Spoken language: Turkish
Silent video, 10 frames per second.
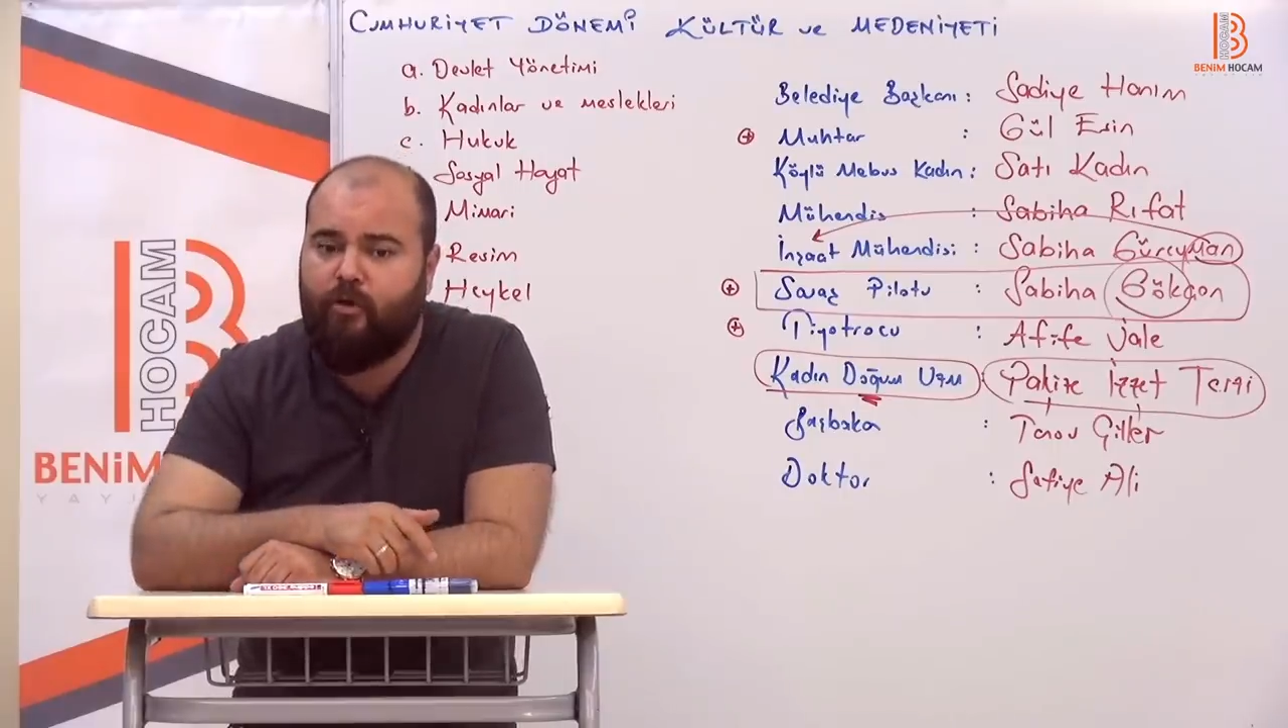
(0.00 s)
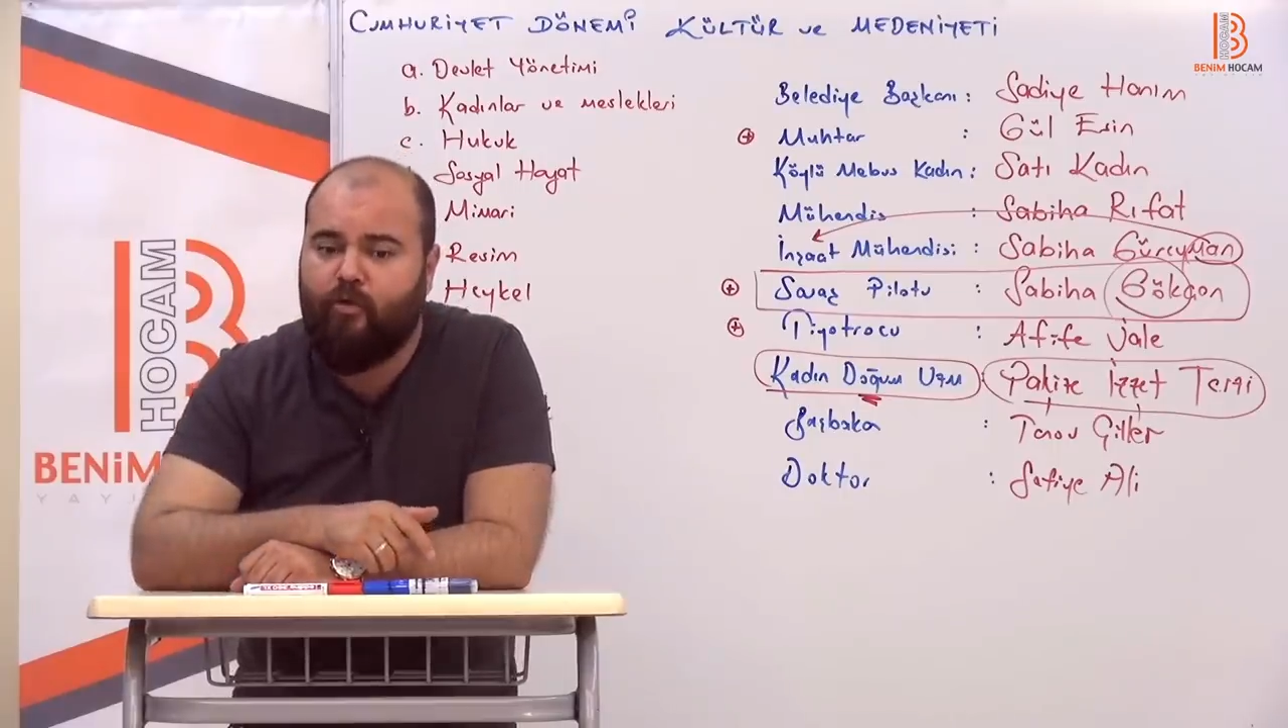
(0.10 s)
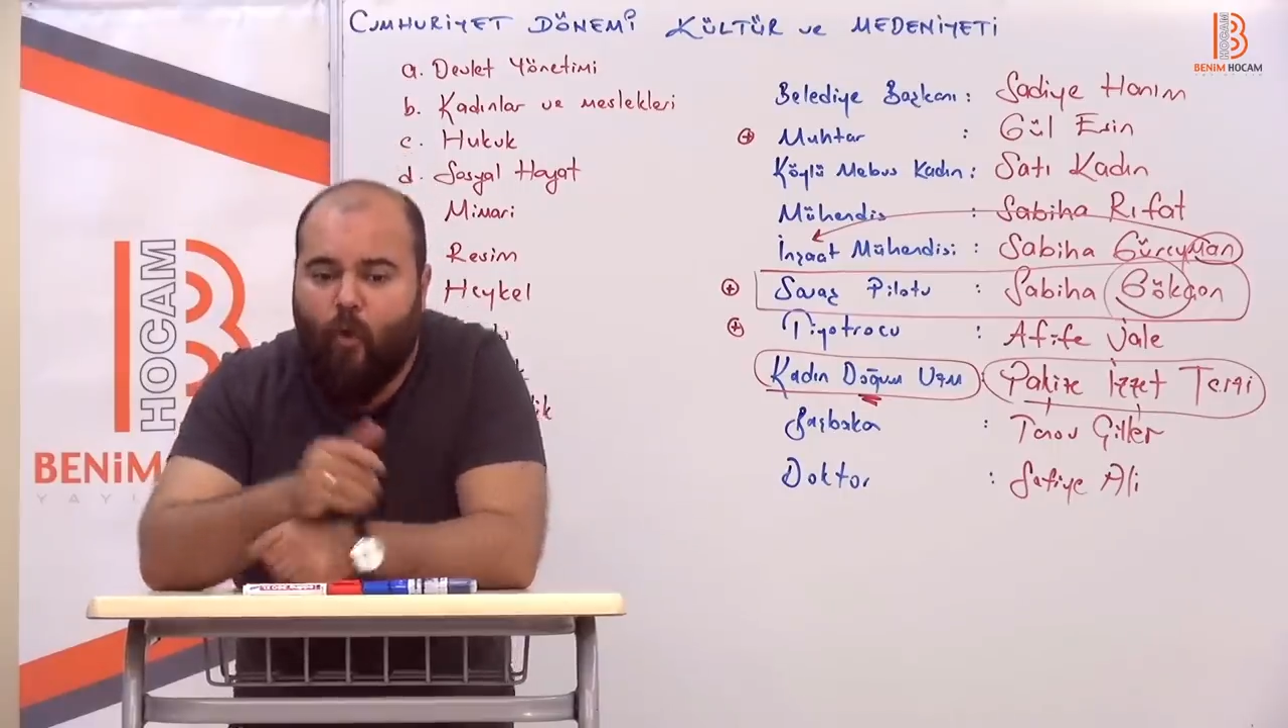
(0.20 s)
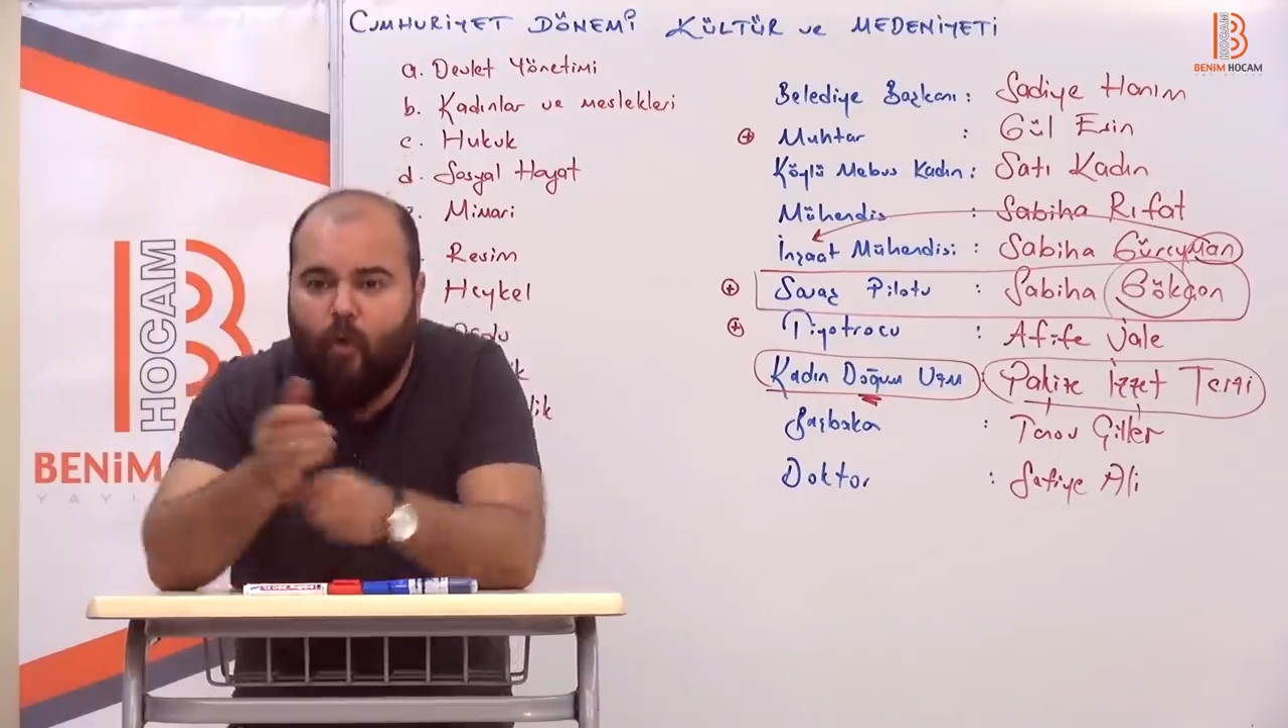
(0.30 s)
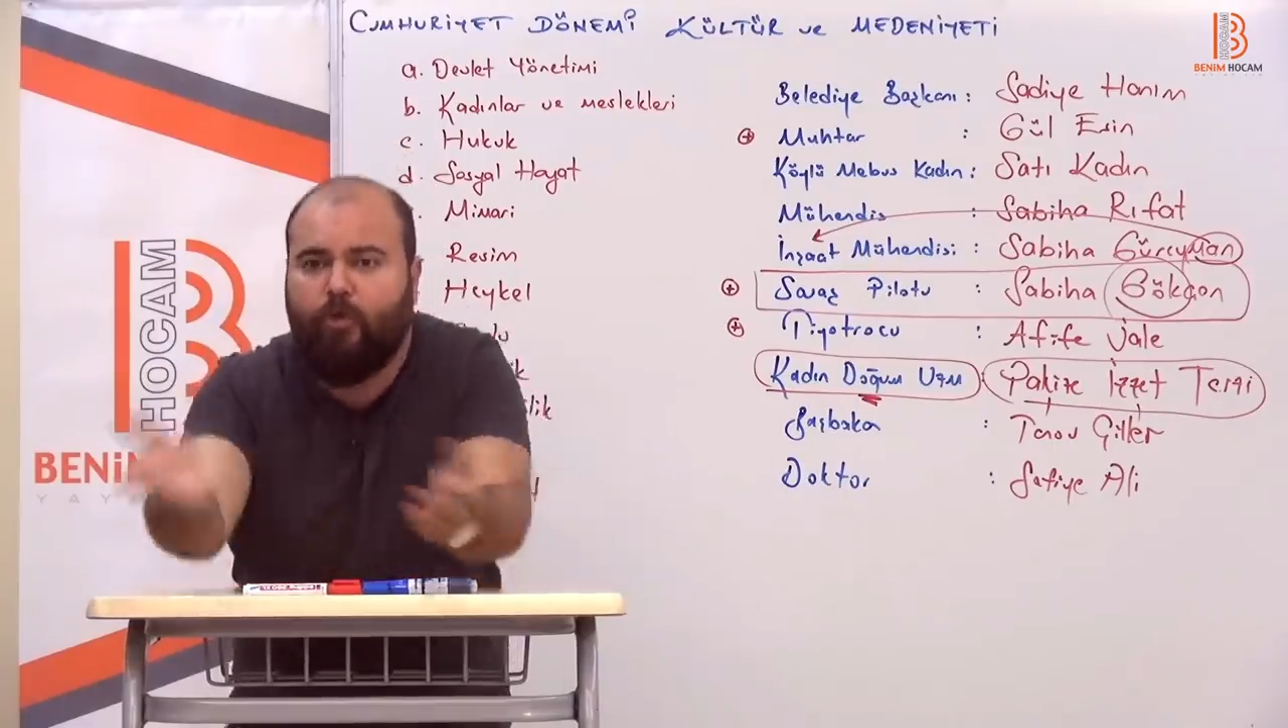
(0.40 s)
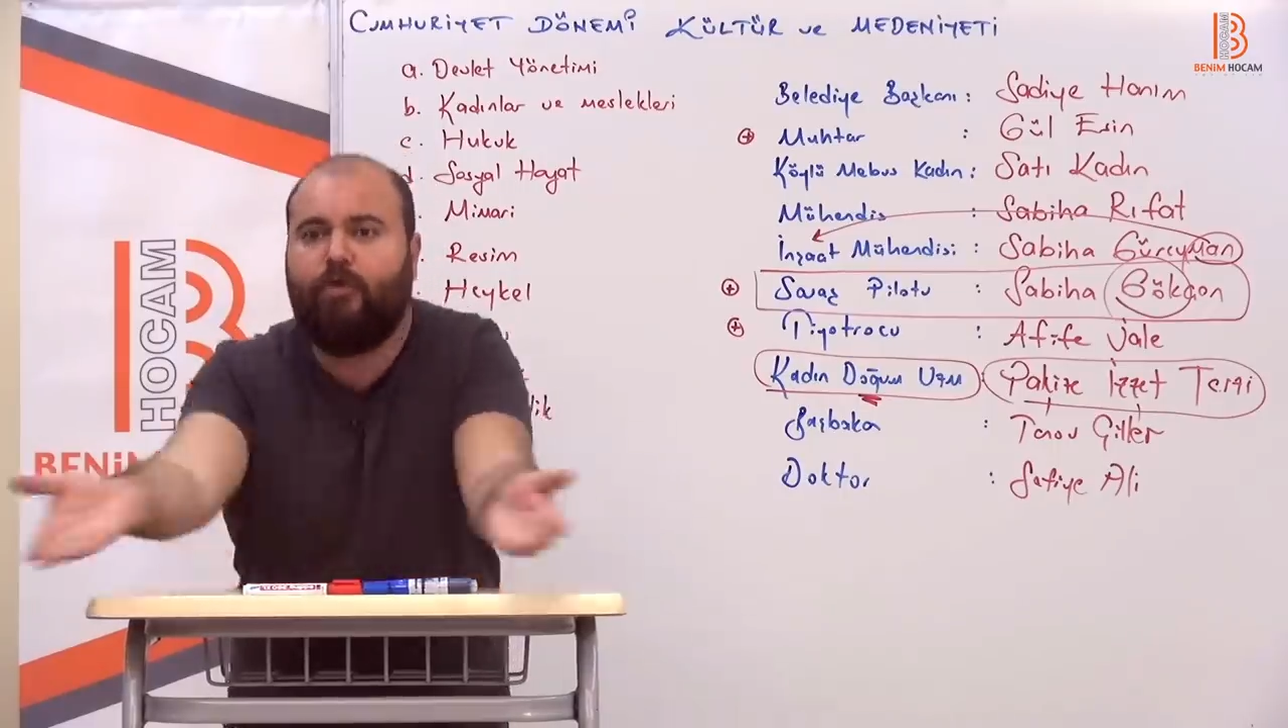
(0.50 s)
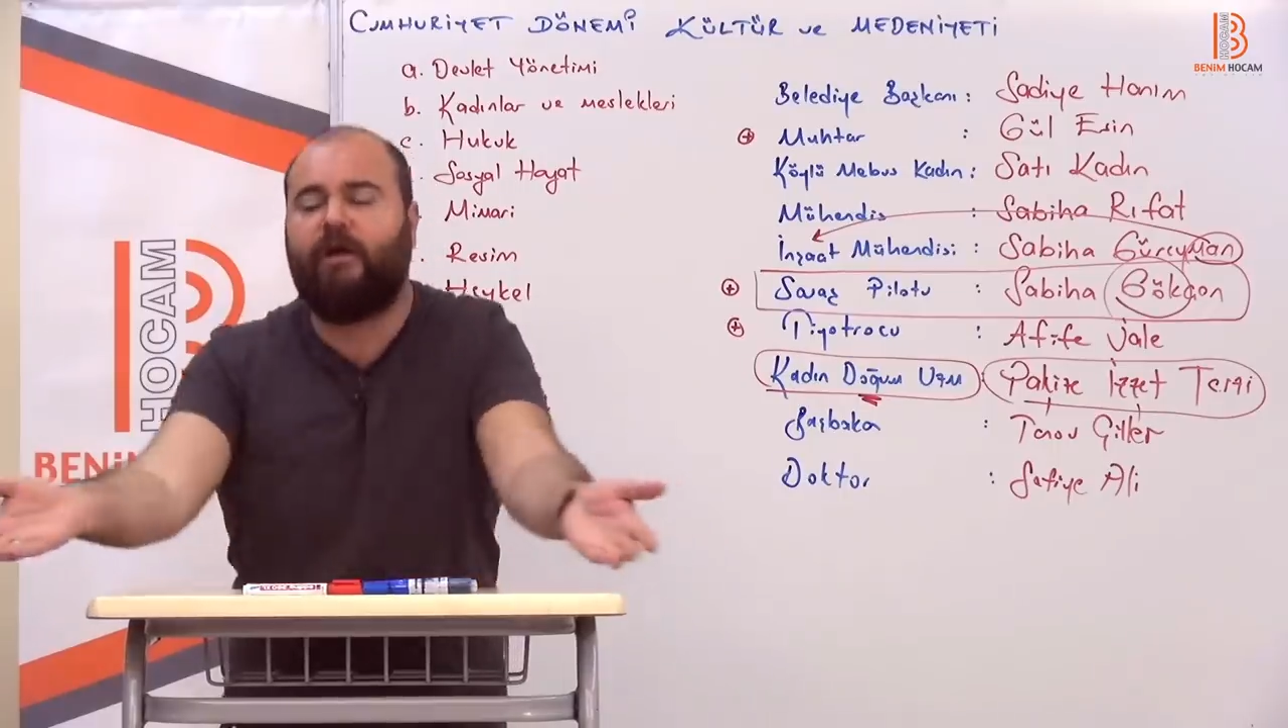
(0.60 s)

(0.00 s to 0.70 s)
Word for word: Ne oldu